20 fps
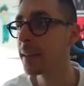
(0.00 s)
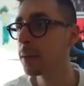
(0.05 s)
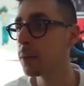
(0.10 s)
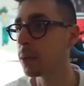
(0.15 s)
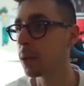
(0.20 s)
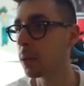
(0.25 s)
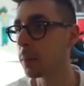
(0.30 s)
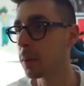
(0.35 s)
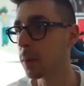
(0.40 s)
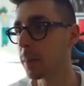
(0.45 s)

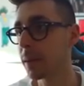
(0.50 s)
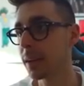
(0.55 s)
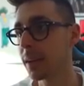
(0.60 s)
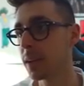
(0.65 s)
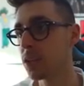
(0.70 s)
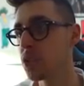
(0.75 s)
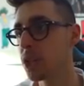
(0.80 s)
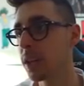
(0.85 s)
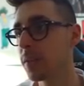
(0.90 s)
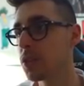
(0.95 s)
quindi dobbiamo
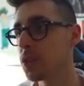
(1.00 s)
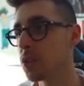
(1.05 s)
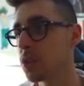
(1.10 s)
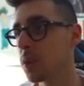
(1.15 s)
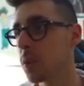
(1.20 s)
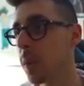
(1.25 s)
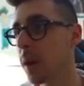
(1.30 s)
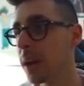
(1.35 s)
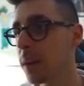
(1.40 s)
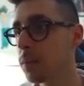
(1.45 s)
parcheggiare vicino
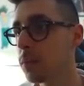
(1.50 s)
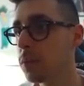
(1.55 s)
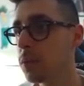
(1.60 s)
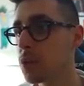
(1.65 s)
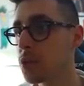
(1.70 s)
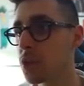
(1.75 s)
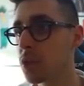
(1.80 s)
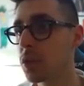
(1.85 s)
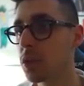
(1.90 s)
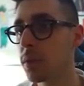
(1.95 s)
a Winewood,
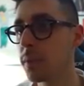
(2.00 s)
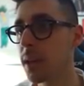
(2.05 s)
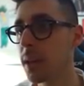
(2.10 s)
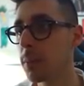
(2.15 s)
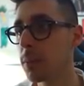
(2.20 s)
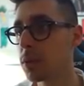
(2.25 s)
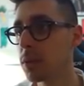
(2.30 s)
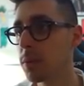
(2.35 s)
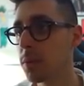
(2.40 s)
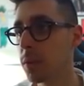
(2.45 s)
ci
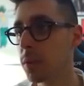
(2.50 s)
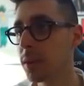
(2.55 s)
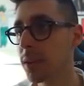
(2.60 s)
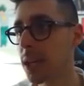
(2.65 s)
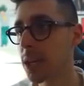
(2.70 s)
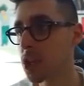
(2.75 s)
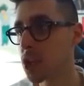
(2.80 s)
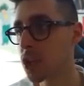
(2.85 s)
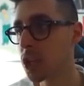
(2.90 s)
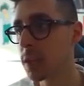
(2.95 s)
troveremo di fronte
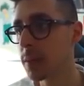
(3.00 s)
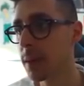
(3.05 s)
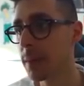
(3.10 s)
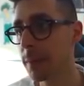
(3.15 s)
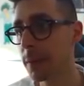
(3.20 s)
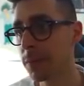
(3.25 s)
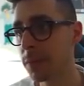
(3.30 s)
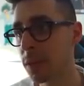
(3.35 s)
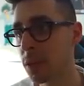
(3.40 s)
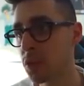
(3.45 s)
al cinema
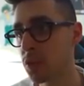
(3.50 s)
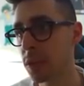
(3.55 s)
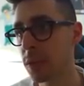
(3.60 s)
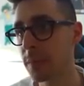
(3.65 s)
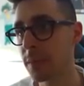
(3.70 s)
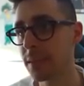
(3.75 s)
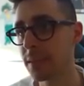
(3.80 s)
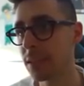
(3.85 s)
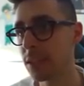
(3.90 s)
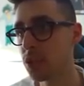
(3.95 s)
per farci una
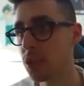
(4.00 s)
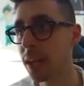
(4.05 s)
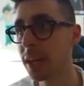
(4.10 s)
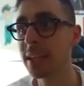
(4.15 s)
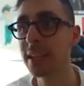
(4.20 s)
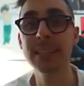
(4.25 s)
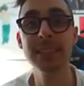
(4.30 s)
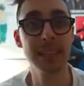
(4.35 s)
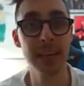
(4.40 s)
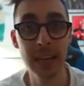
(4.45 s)

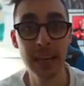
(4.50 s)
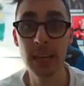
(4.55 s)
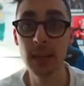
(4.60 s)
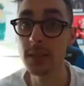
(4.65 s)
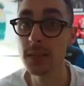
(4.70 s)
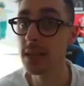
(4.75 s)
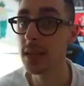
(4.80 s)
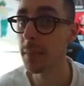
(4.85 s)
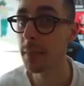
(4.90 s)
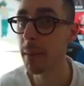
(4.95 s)
passeggiata e stare
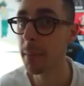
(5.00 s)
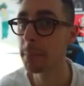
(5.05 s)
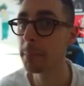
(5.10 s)
insieme.